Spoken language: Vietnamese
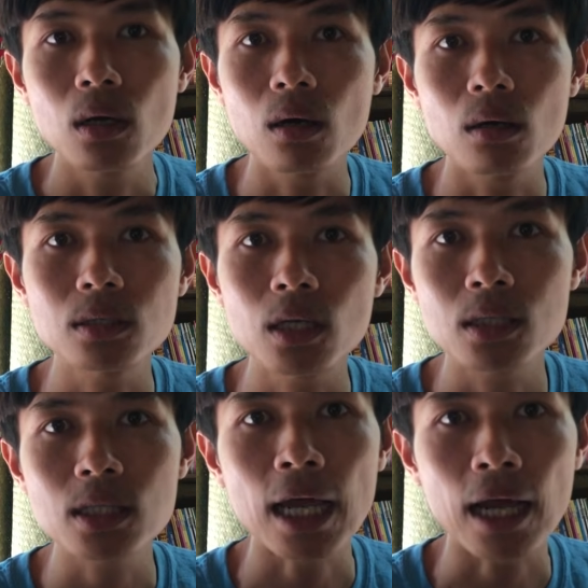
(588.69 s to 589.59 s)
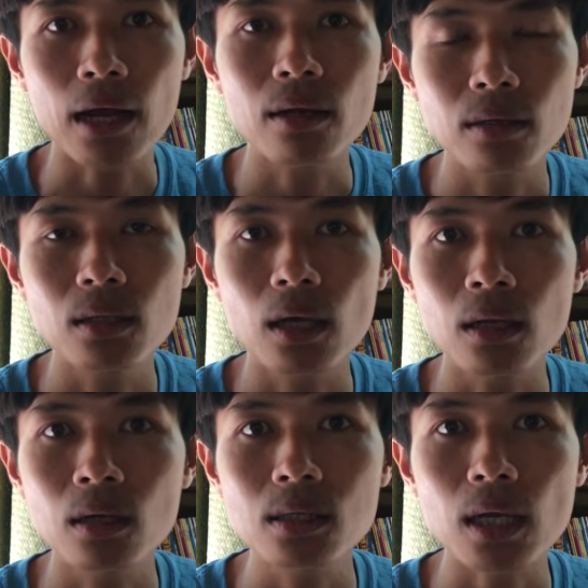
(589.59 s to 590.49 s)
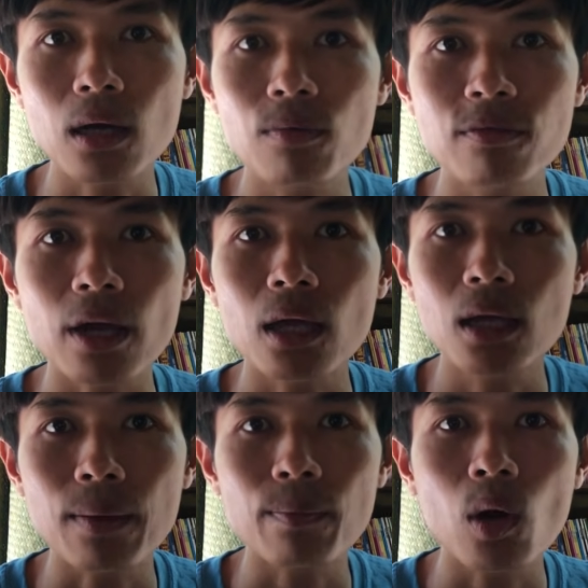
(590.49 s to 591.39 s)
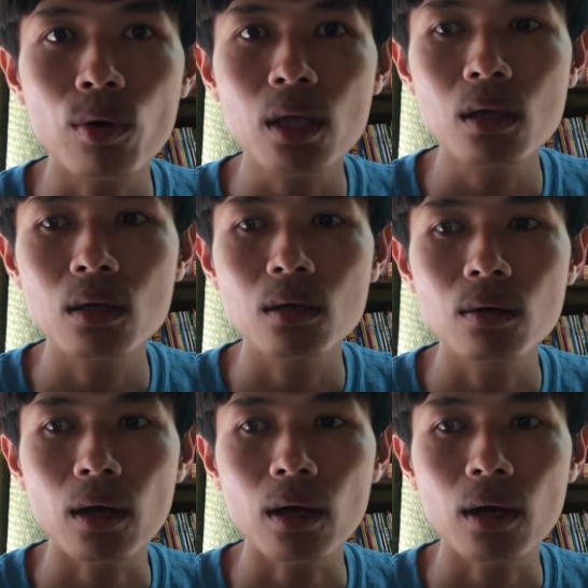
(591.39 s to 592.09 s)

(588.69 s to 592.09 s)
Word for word: uh, trên sàn thì nó sẽ không phải gặp mối ừ.